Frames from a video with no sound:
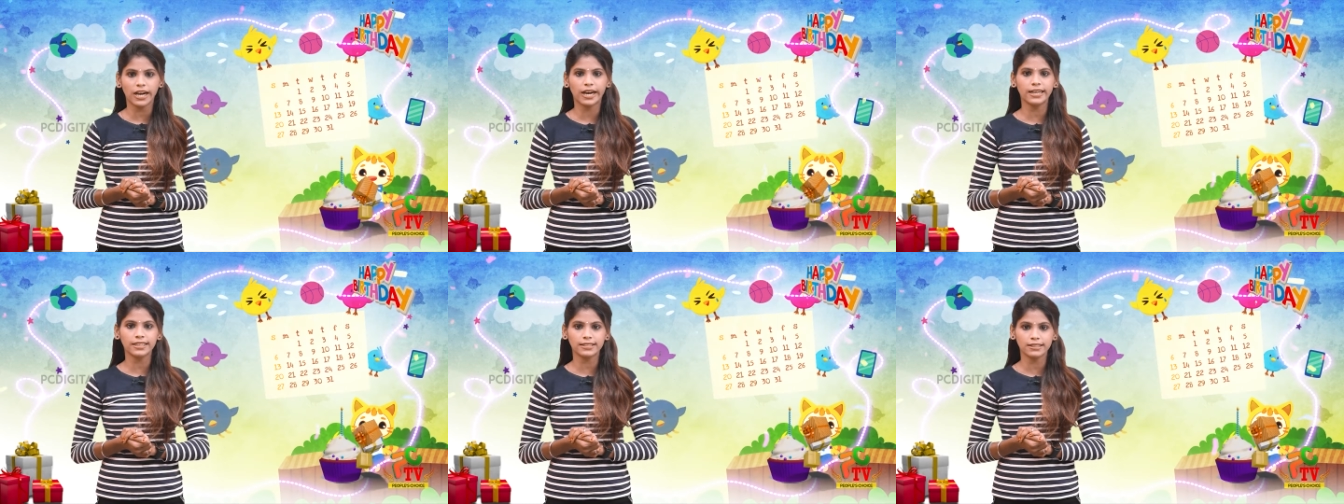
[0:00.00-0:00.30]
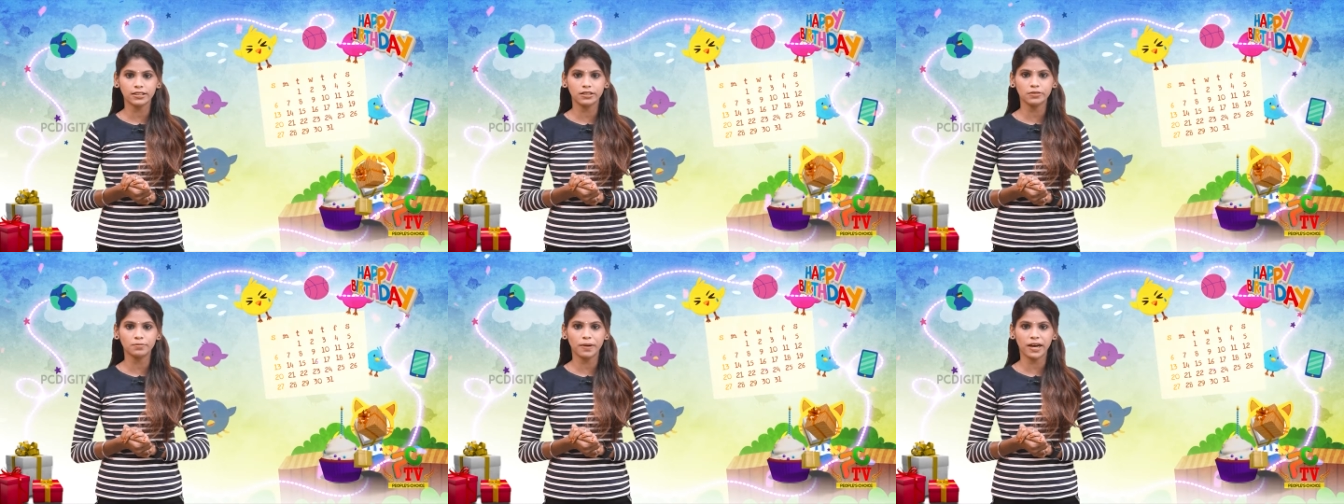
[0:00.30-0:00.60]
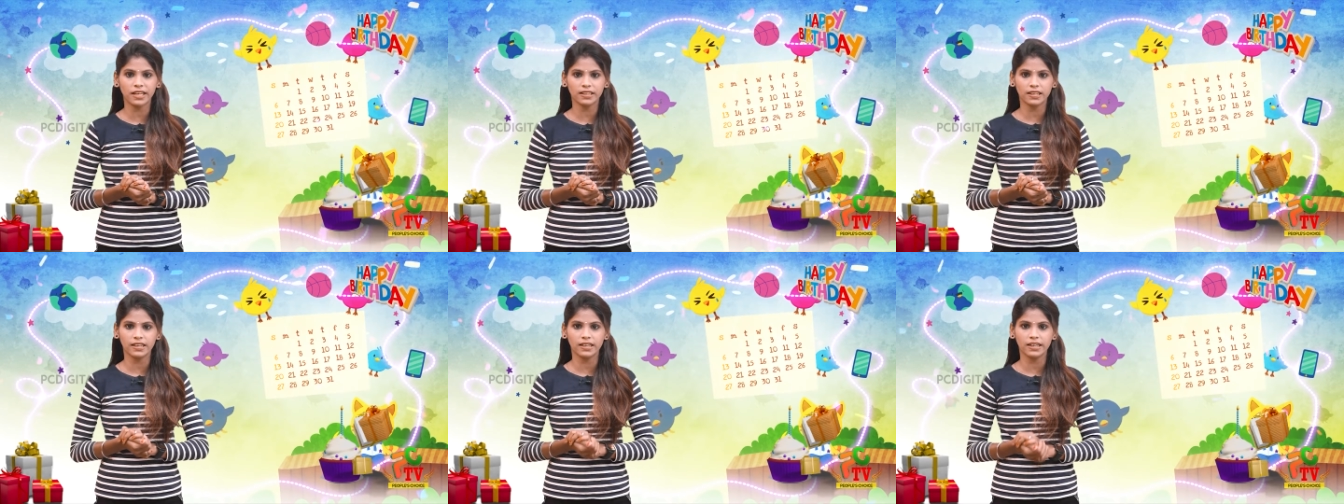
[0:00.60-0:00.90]
யாருக்குன்னு
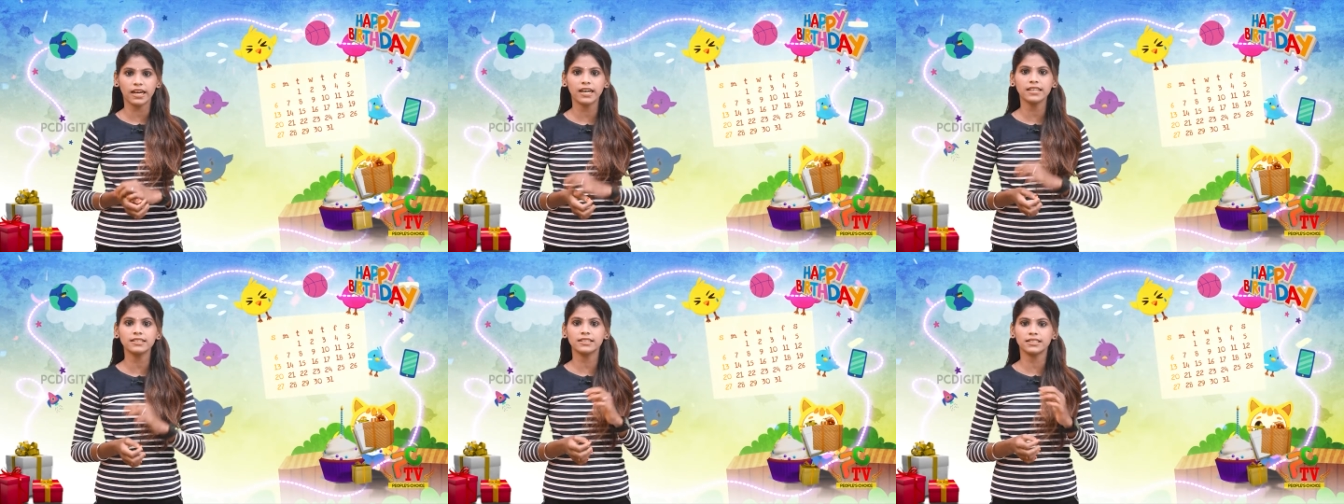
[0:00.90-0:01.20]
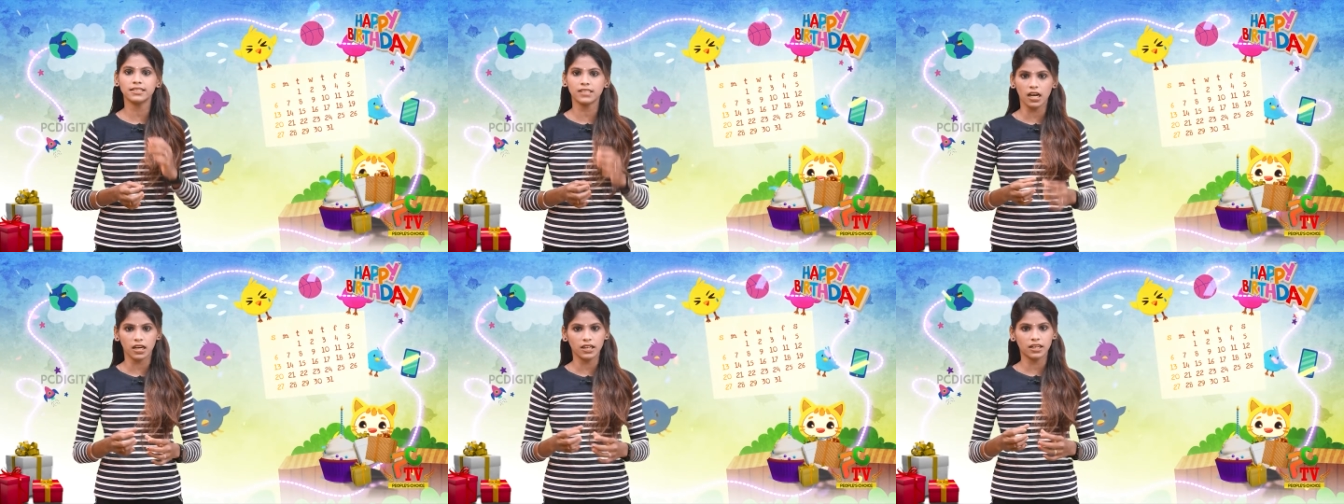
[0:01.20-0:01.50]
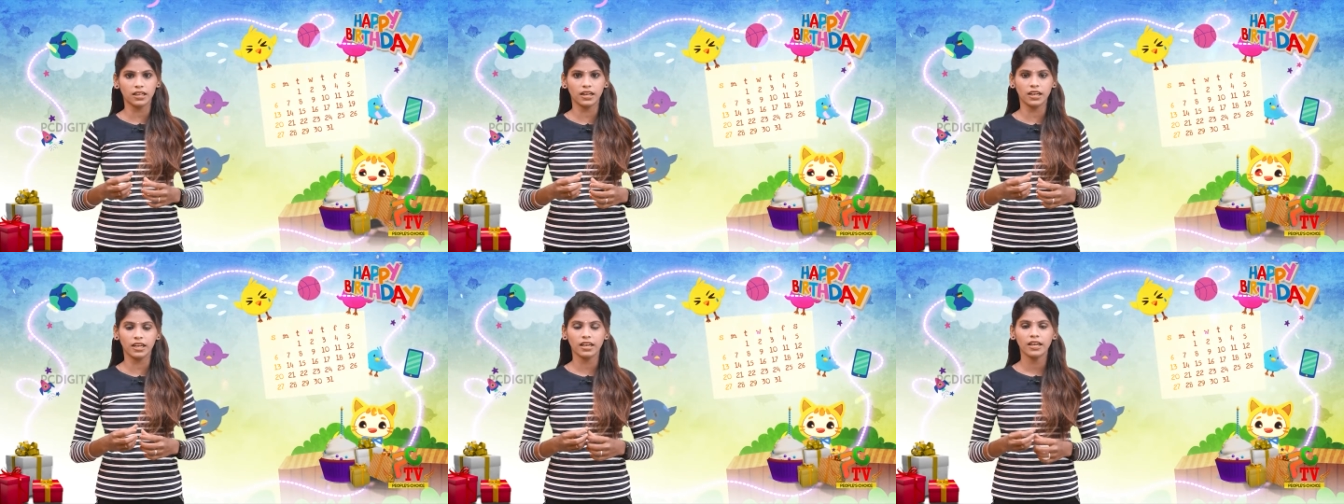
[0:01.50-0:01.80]
பார்த்தீங்கன்னா
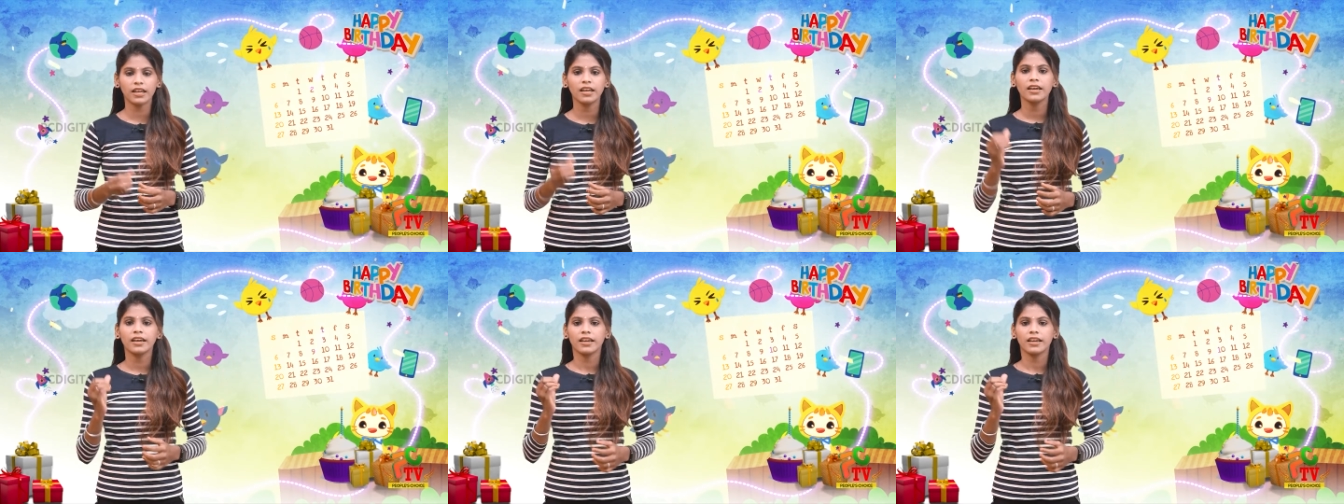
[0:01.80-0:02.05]
சக்ரி